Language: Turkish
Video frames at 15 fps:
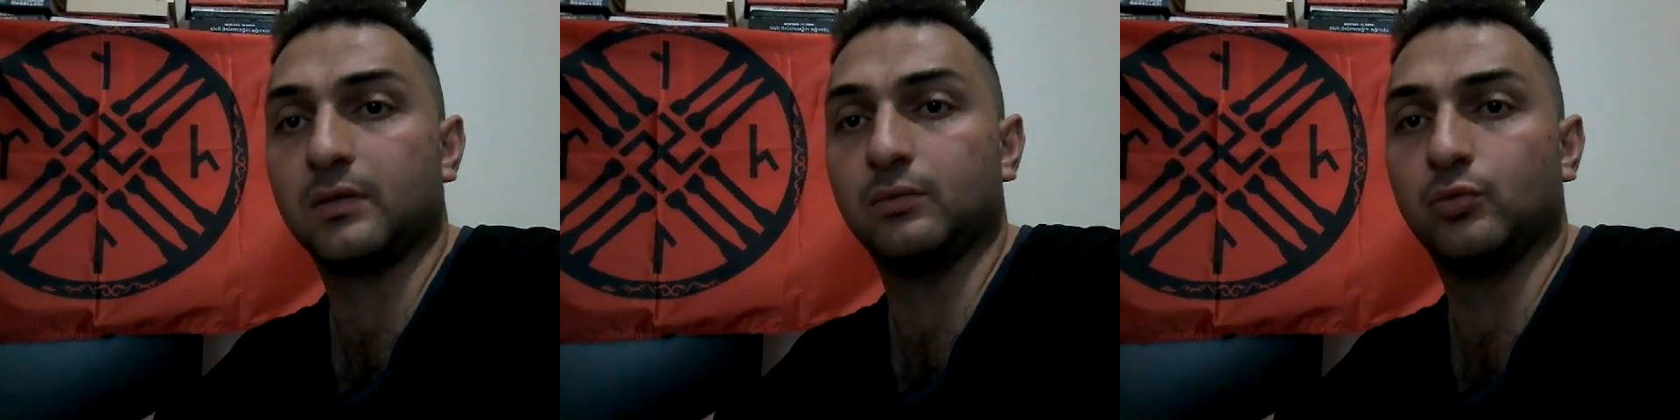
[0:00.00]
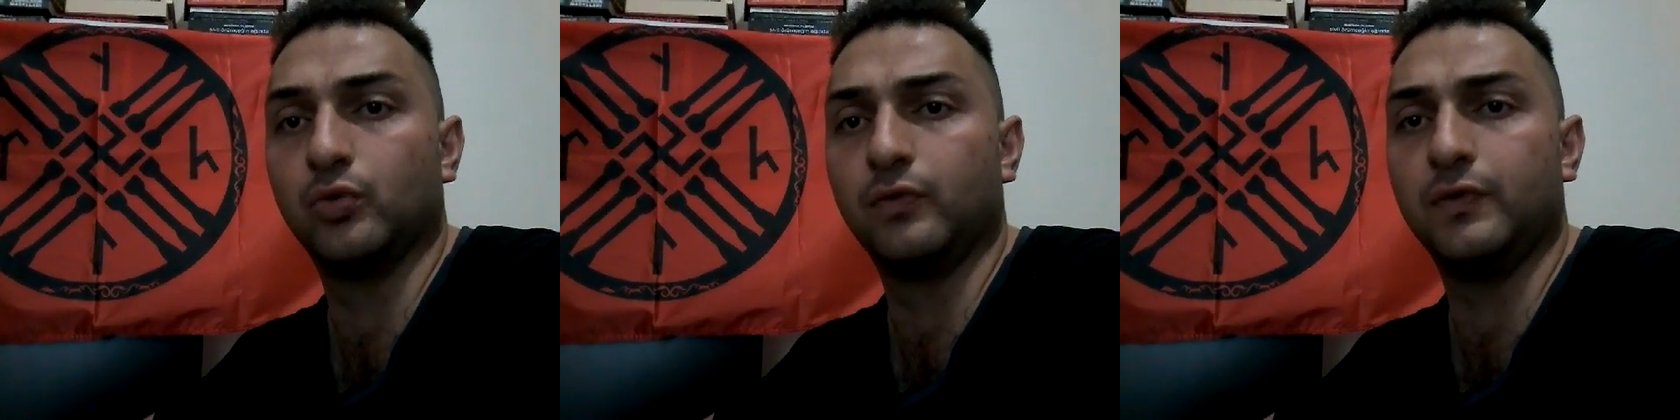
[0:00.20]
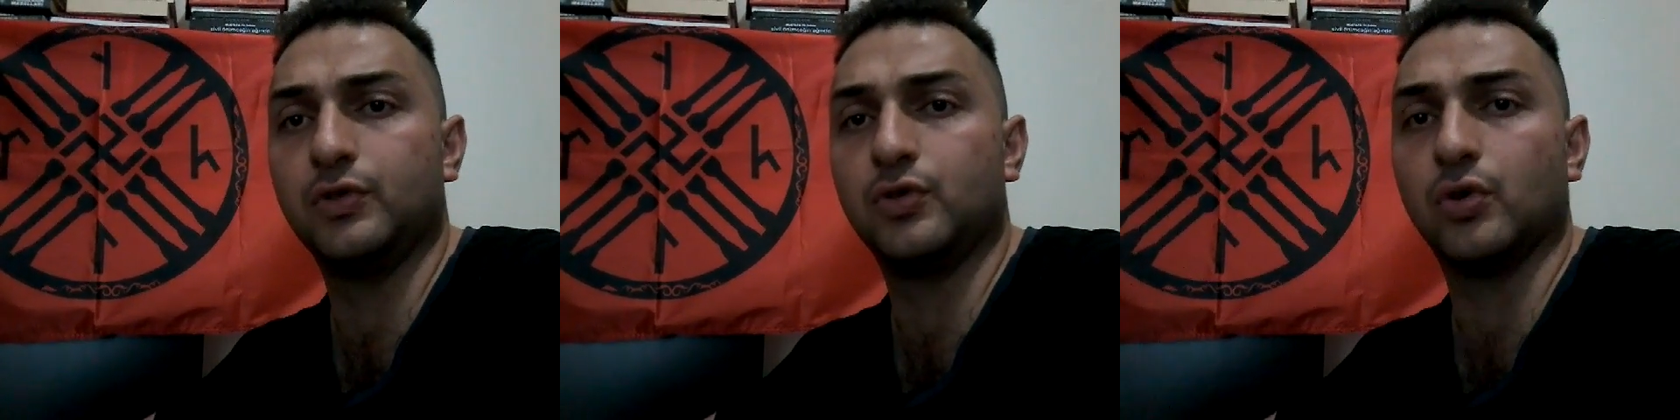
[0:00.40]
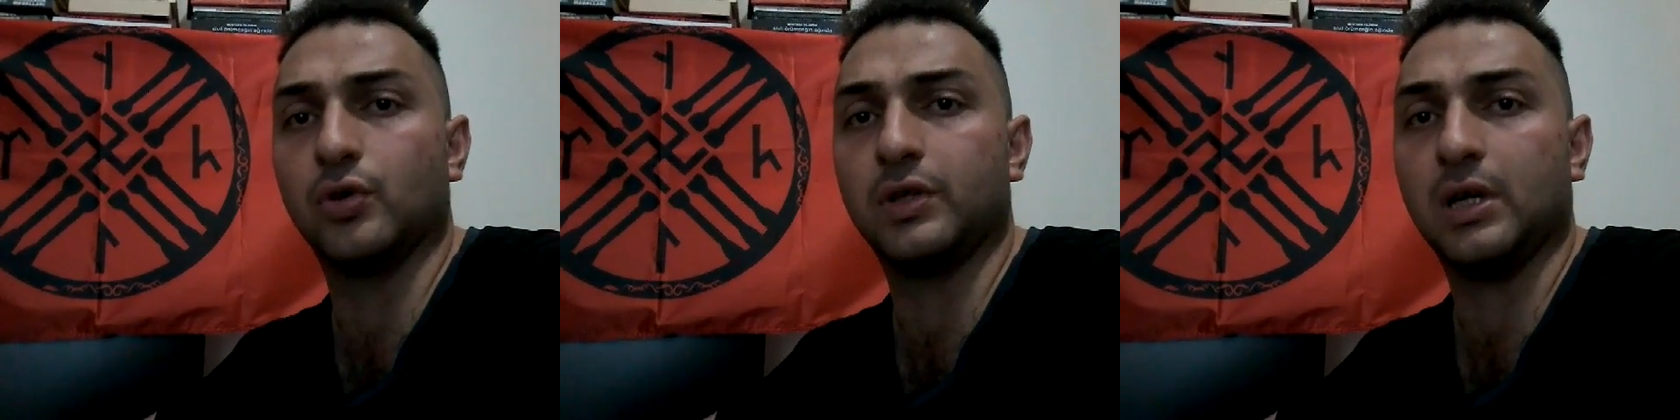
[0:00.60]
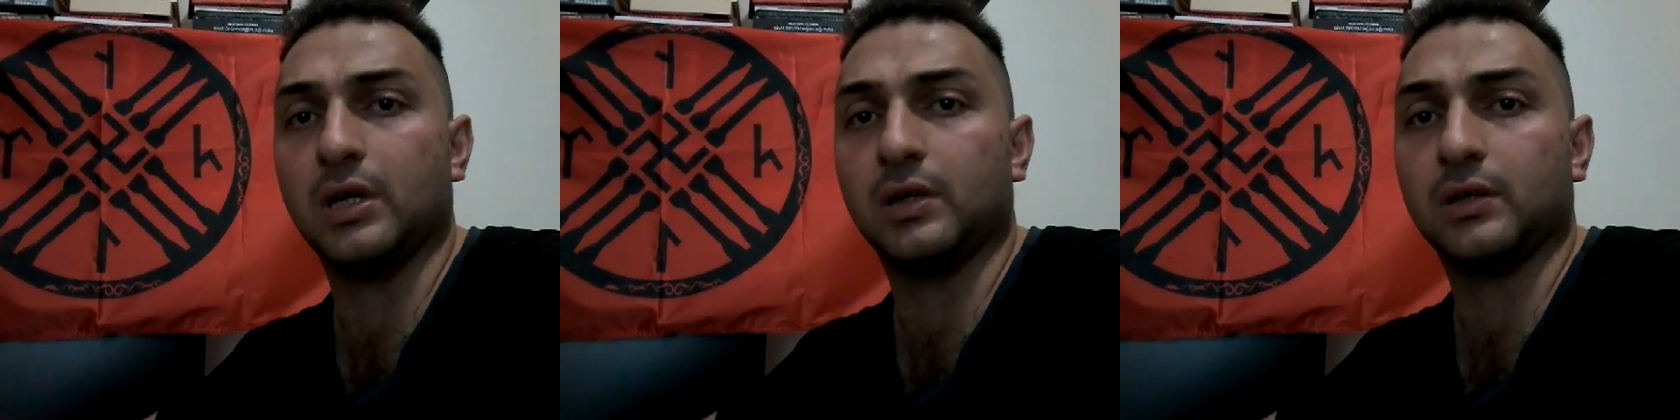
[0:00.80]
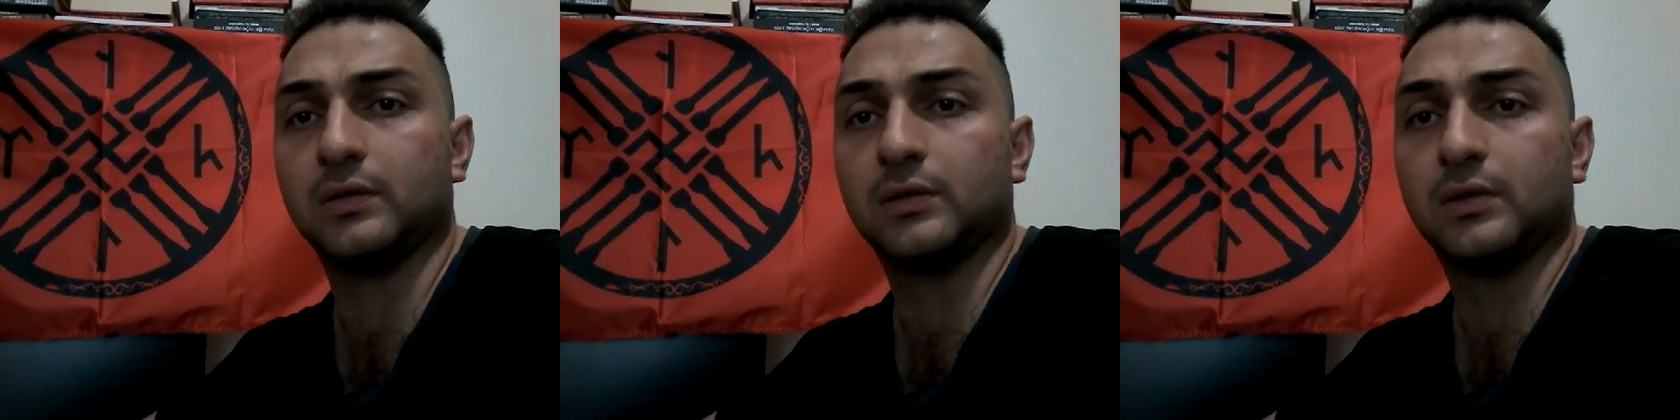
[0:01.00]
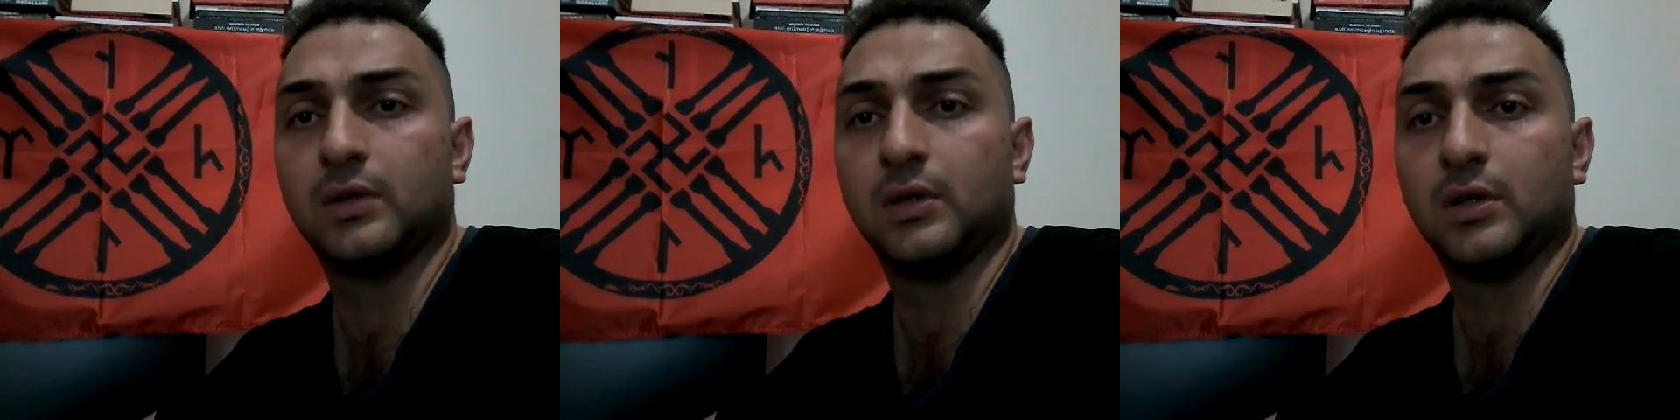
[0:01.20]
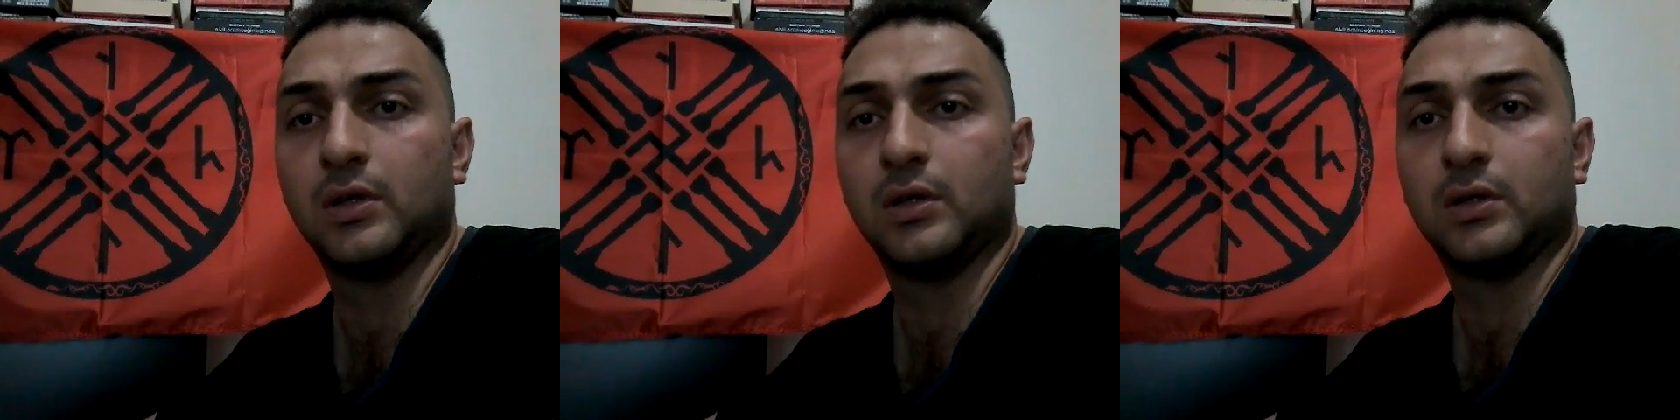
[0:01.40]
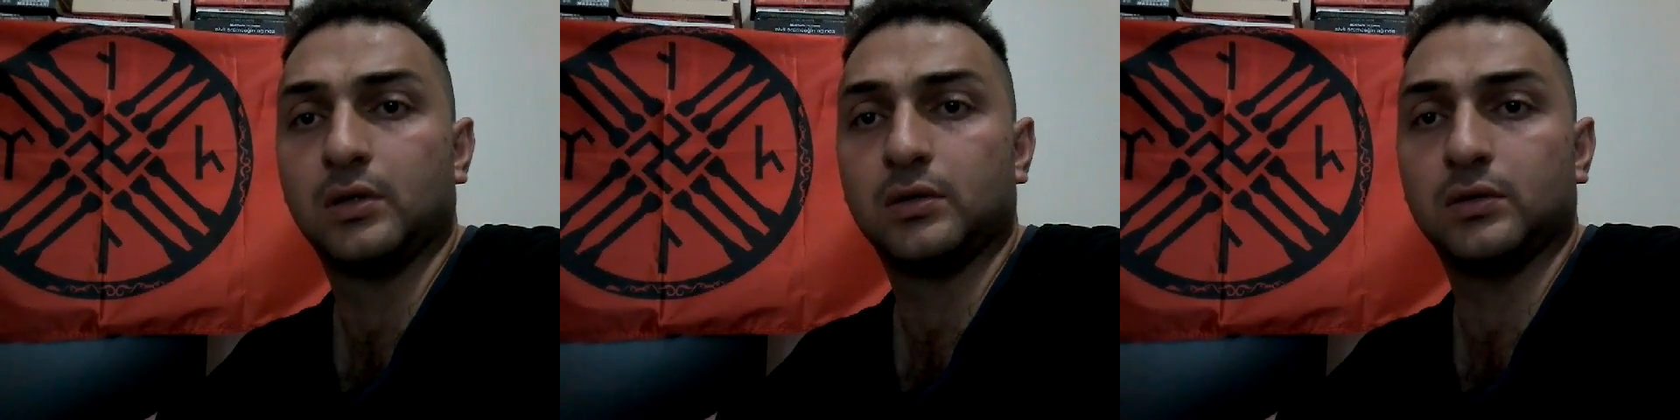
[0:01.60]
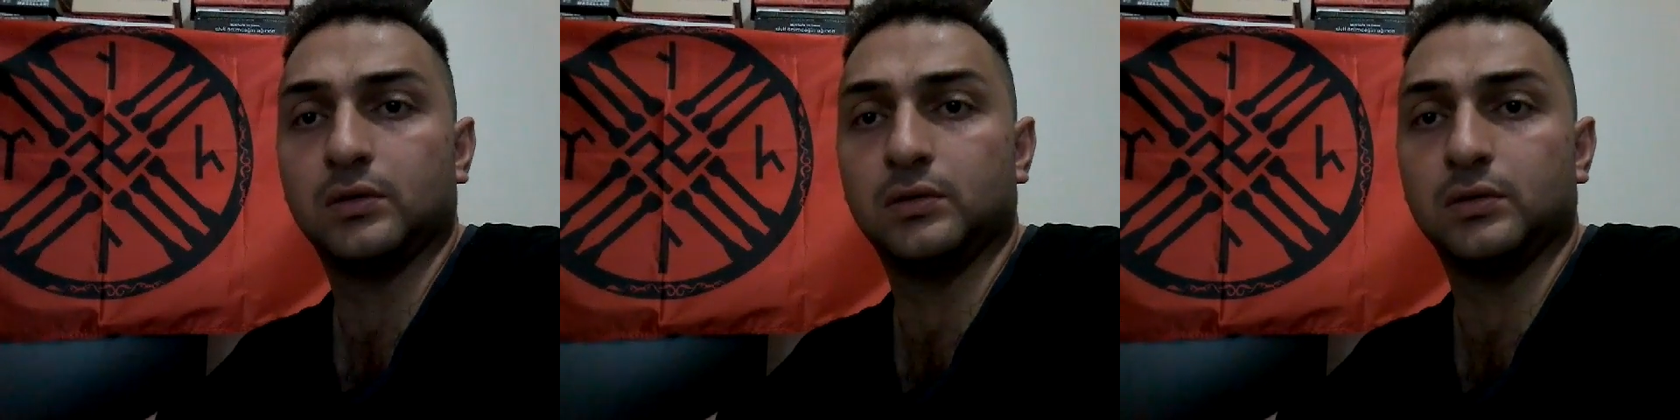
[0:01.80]
Bu videoda
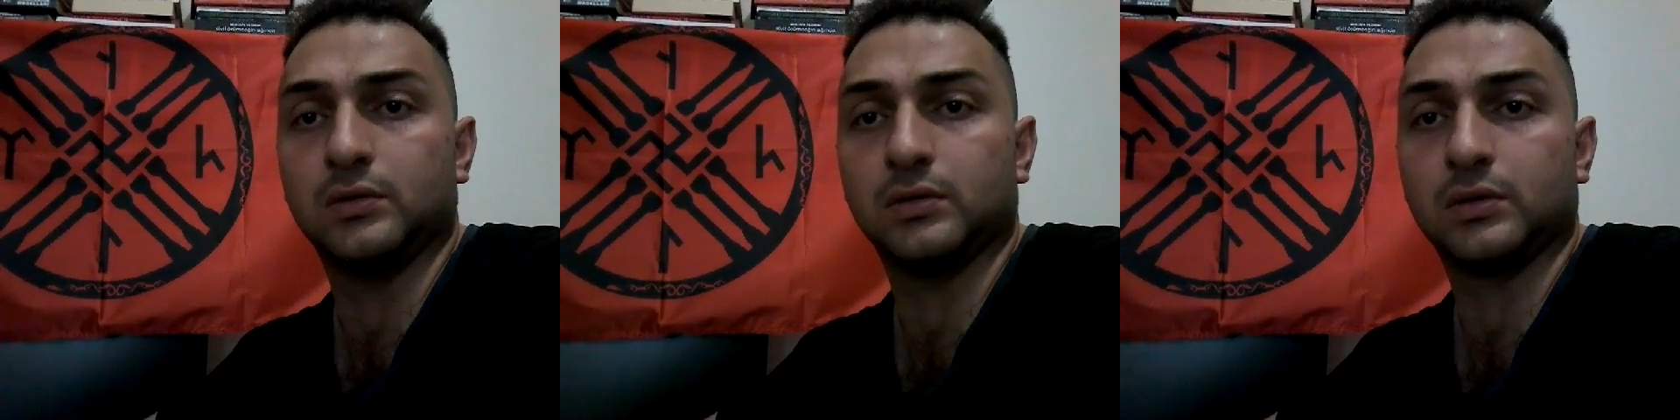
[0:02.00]
e,